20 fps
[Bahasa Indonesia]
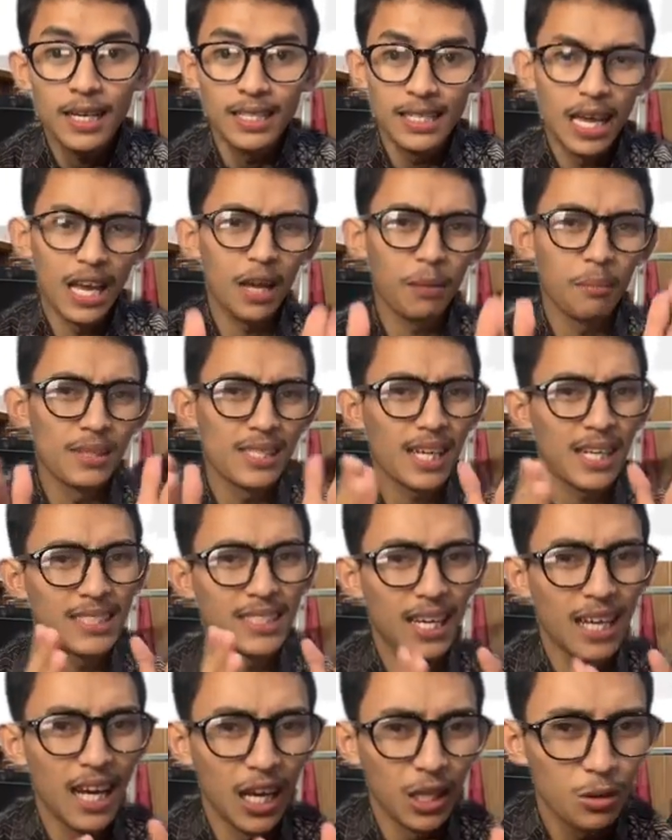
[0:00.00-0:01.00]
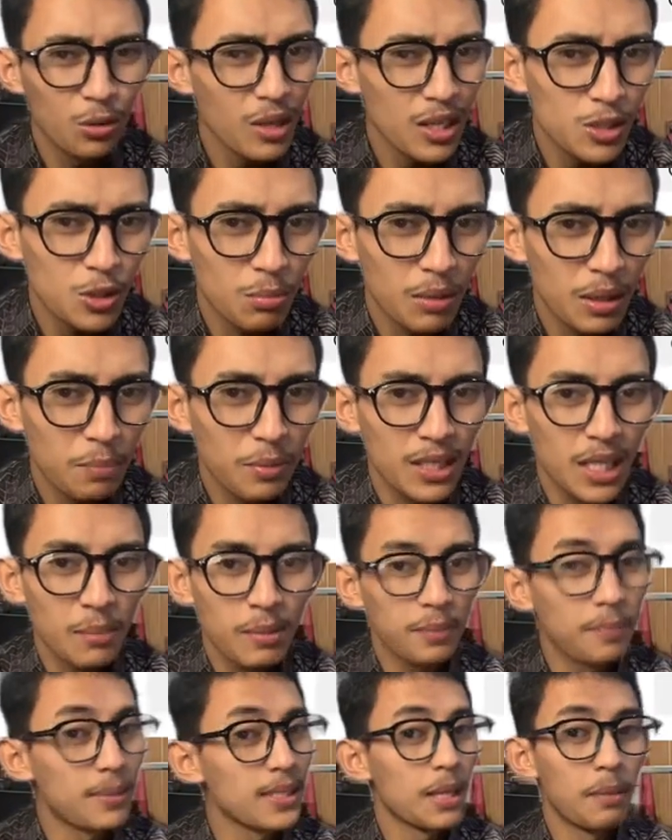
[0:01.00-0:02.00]
ya yang bisa ngejaga itu ya cuman
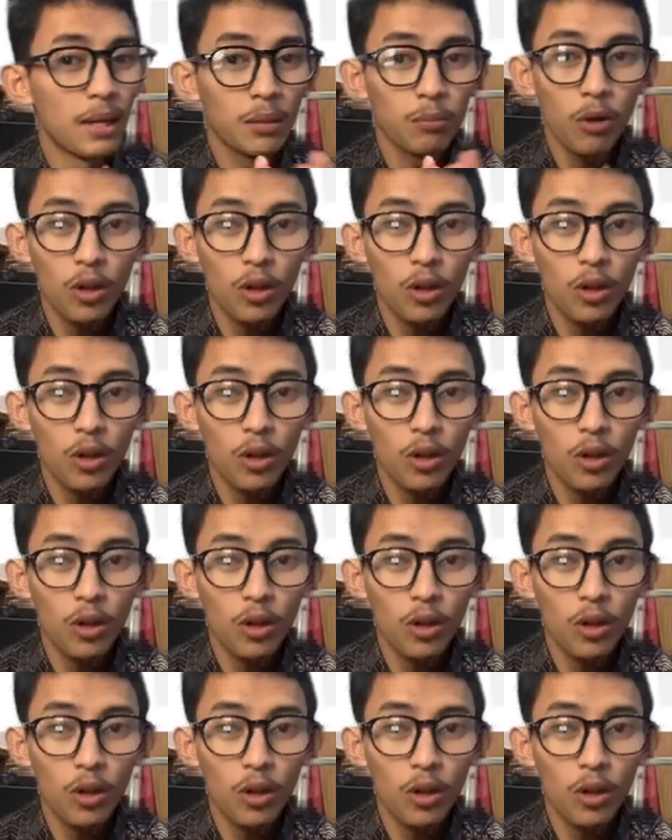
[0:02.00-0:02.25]
pejabat-pejabat